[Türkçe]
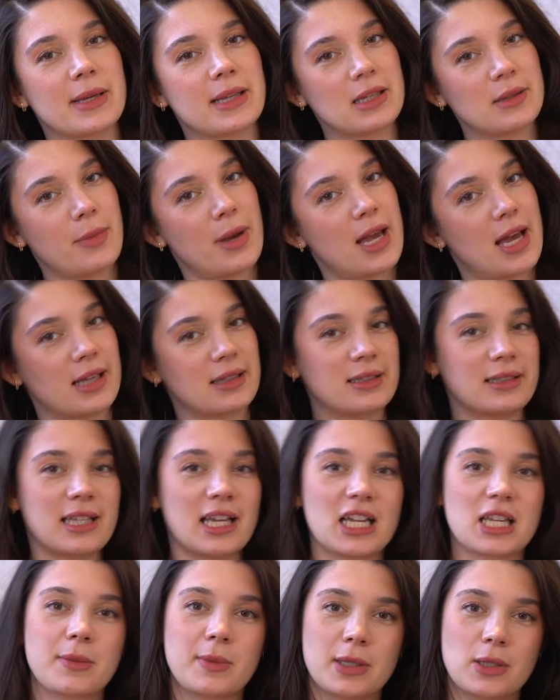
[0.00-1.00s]
beni bayağıdır
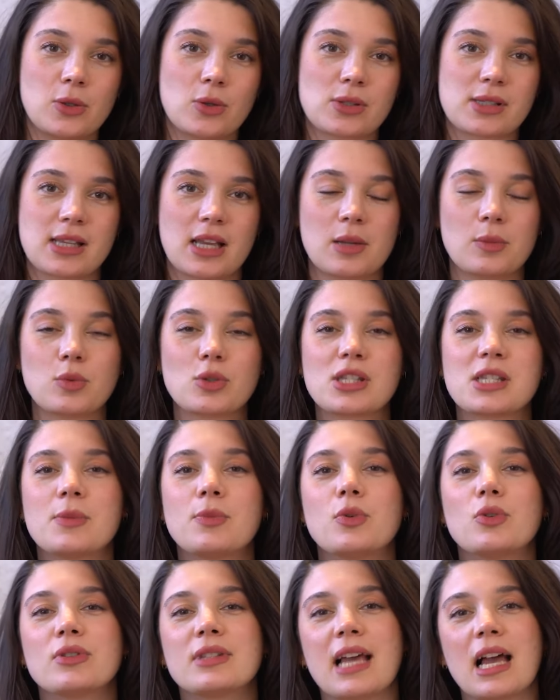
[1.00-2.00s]
takip ediyorsan bu
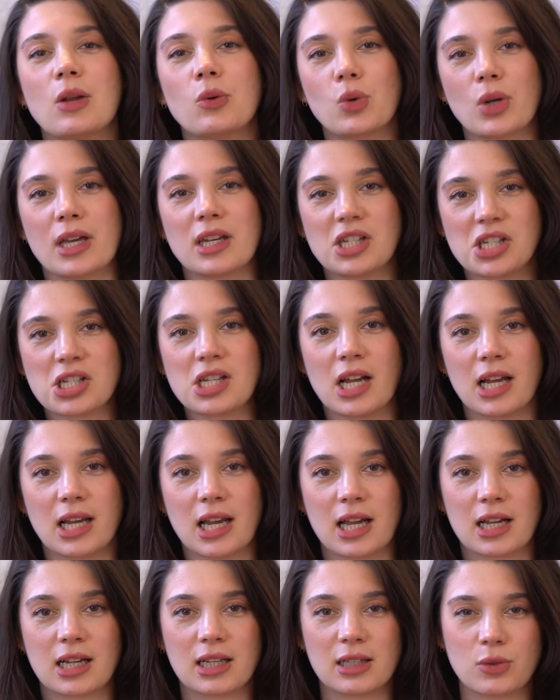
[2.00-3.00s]
spiritel uyanışla
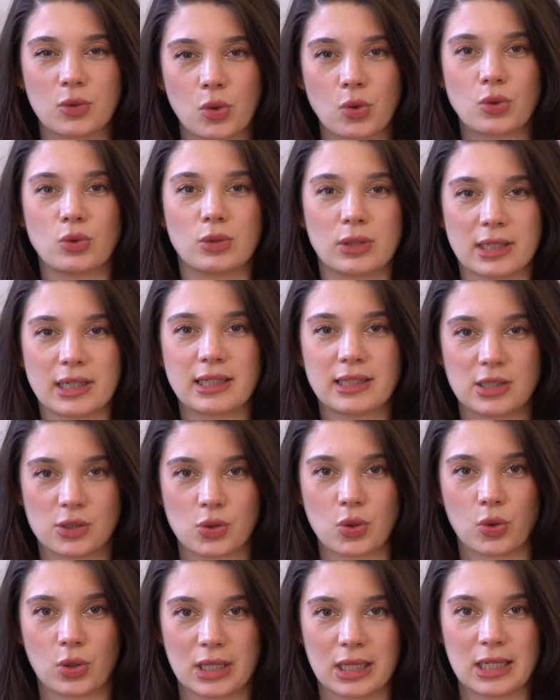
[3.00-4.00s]
alakalı konulara da
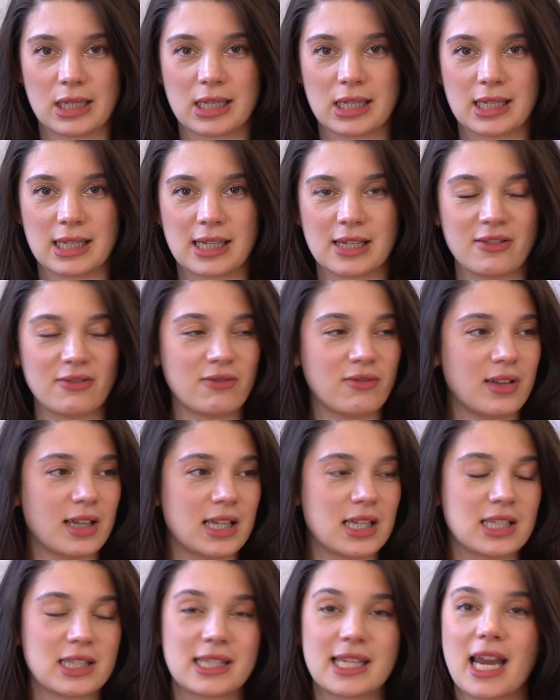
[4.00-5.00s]
çok ilgiliyim
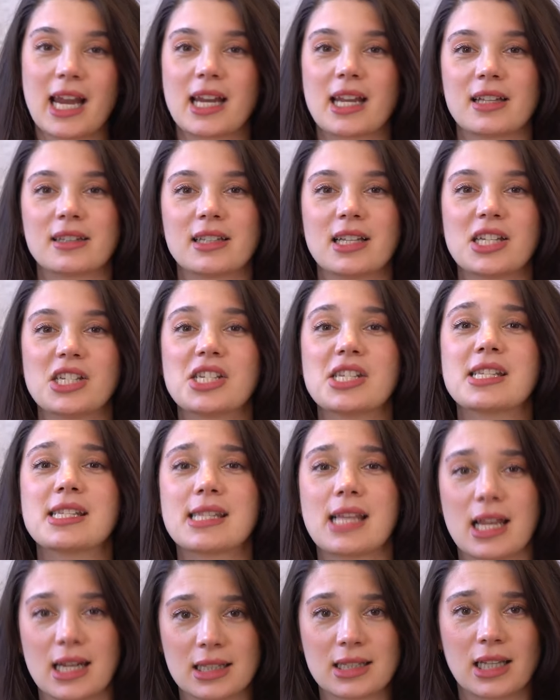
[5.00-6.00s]
ve diğer yandan
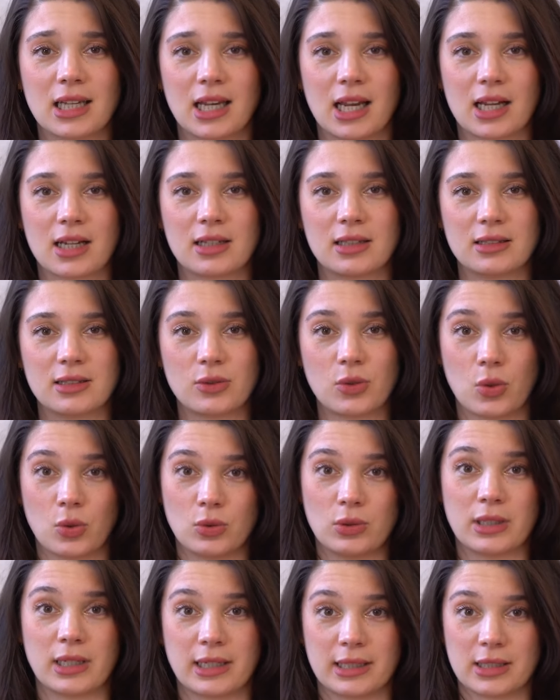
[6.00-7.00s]
cinsellikle alakalı
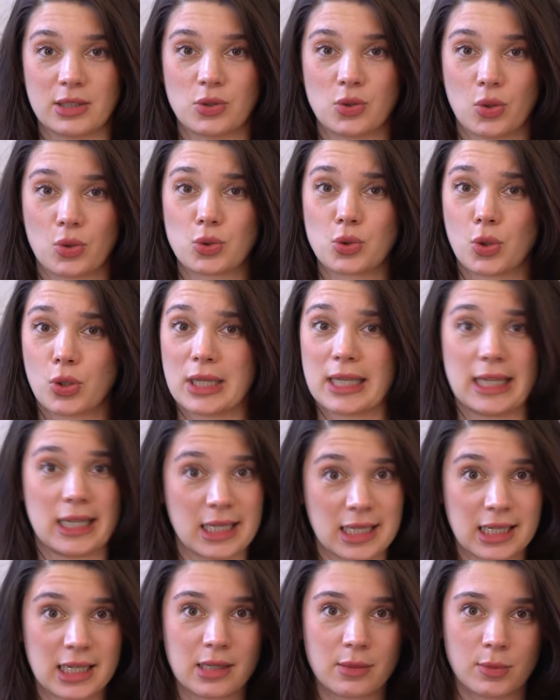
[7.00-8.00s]
konulara da çok çok
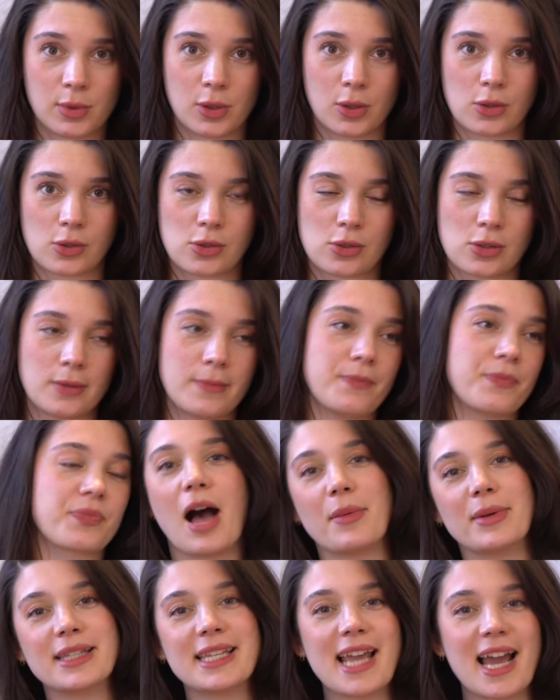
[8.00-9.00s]
ilgiliyim biliyorsun.
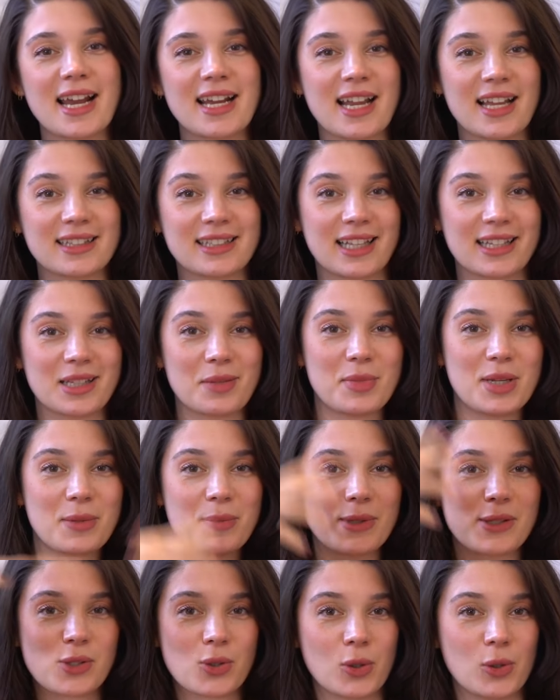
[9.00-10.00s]
Ama diğer yandan da bir
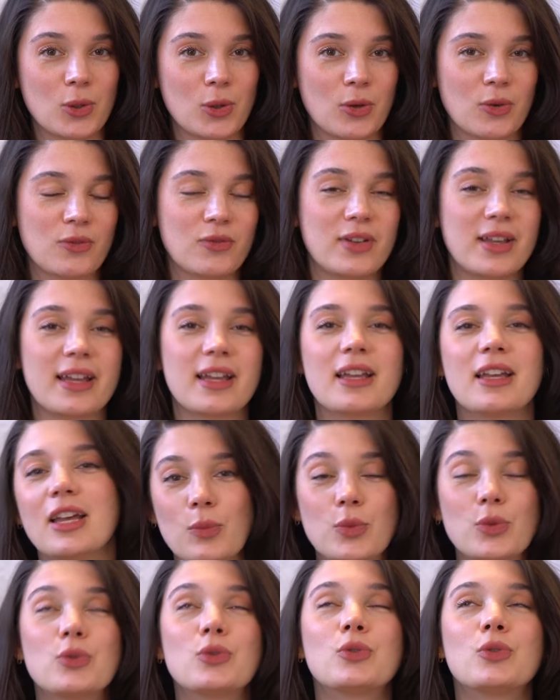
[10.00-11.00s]
psikoloğum ve
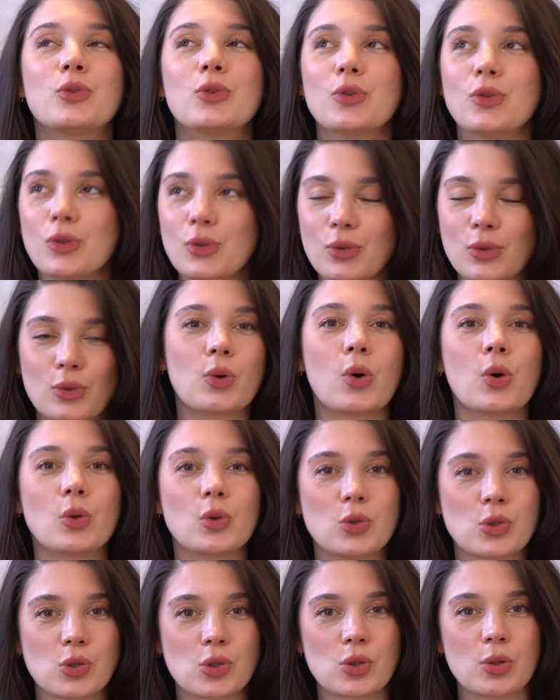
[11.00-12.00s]
bütün
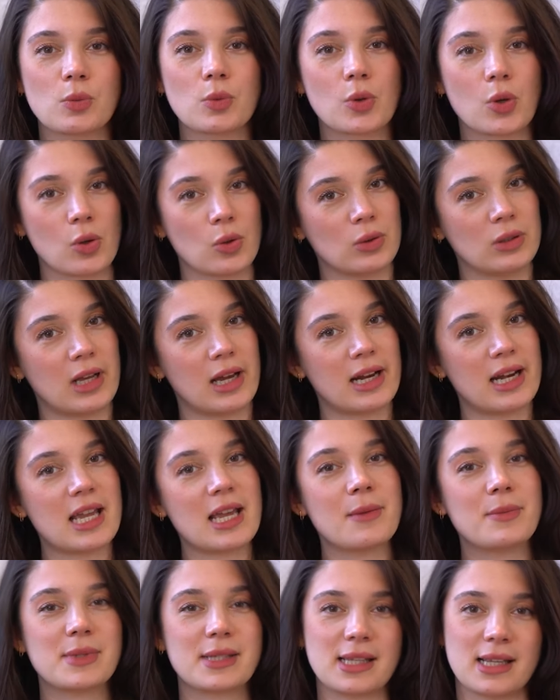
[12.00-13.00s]
konuştuğum konular
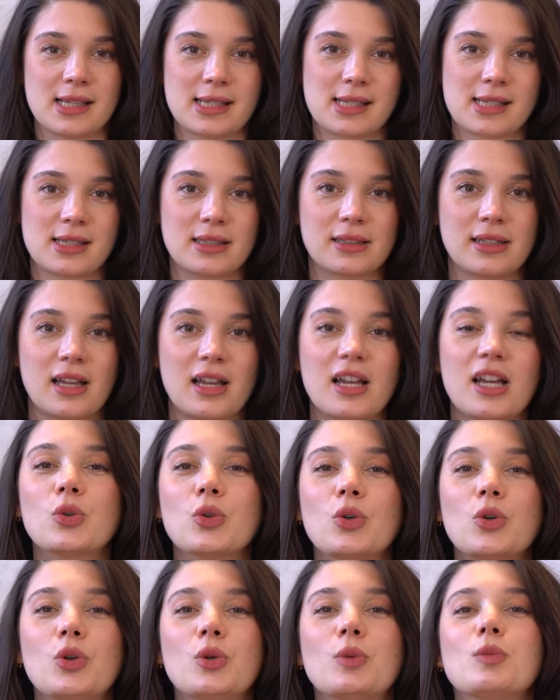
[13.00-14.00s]
hepsi aslında
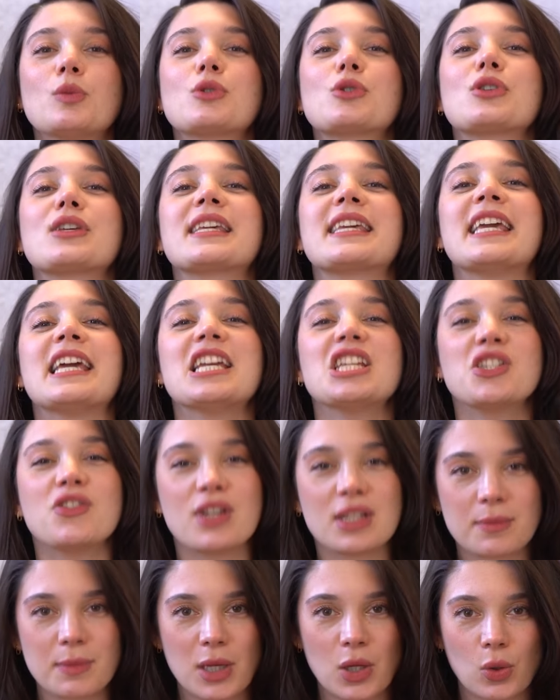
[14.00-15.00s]
ruhumuzu
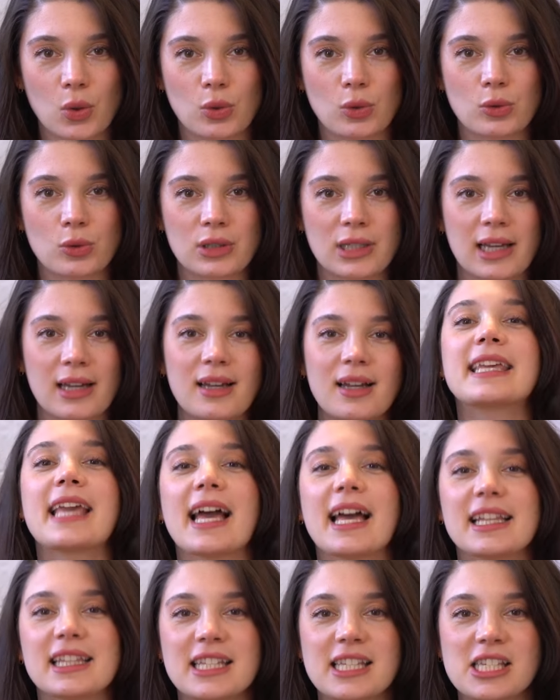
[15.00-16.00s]
keşfetme yolunda
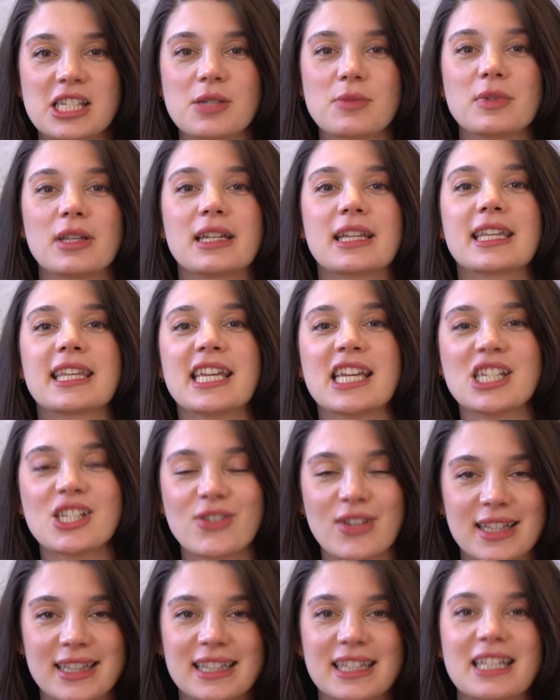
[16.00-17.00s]
kendi içimleri
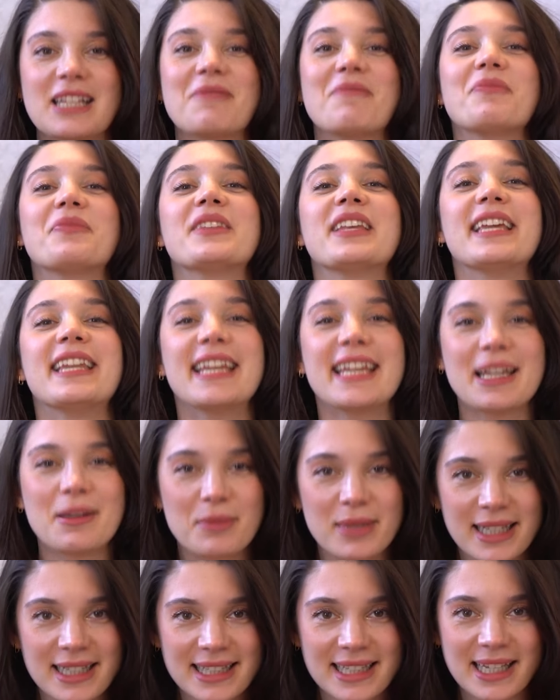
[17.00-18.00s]
keşfettiğim,
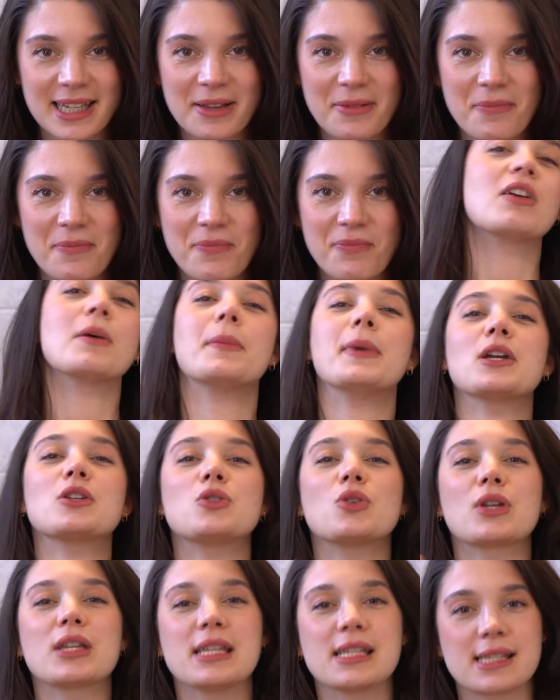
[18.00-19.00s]
deneyimlediğim ve pek
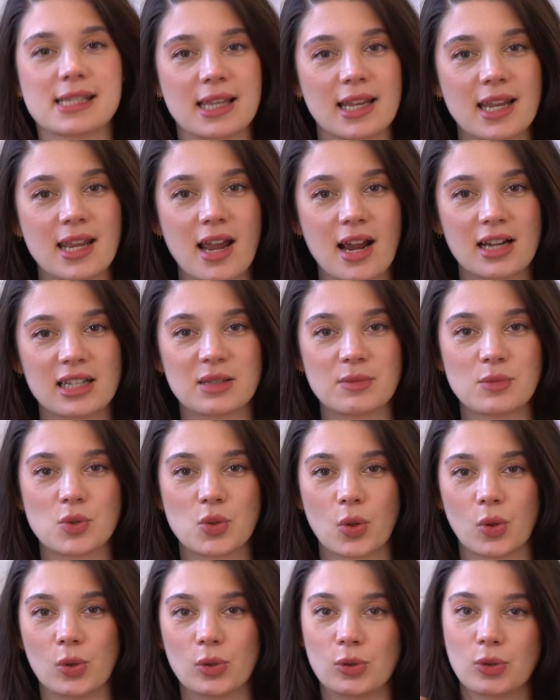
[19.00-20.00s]
çok insana
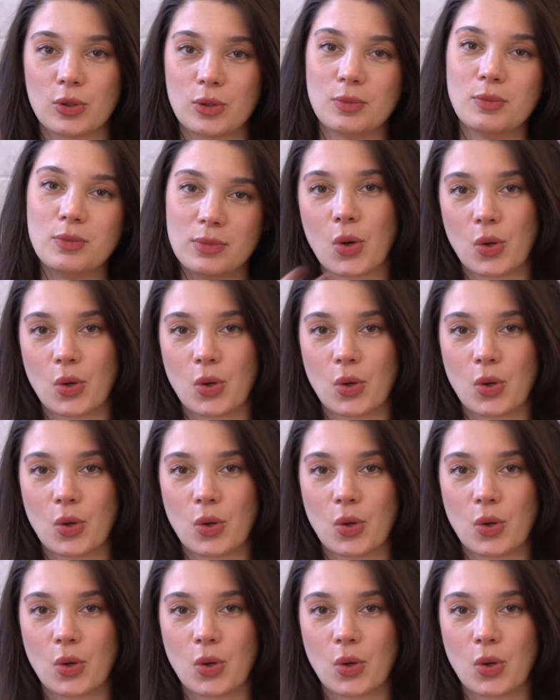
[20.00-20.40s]
yardımcı olduğum